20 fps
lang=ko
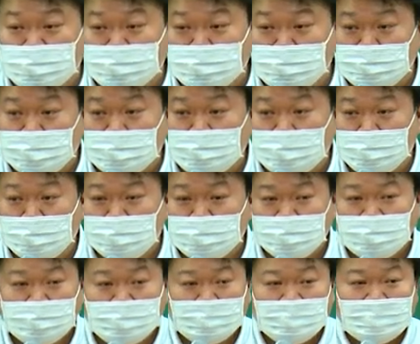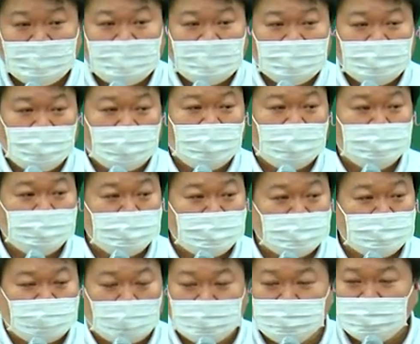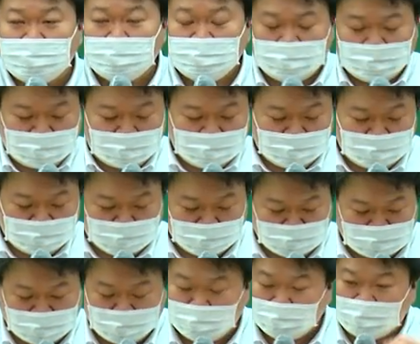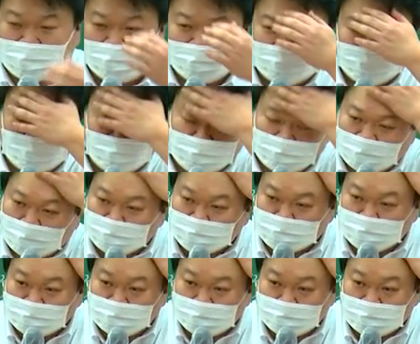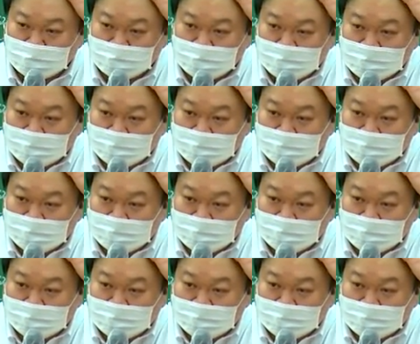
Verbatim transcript: 전세권. 여러분들이 전세 들어가는 건 전세권이 아니에요. 대부분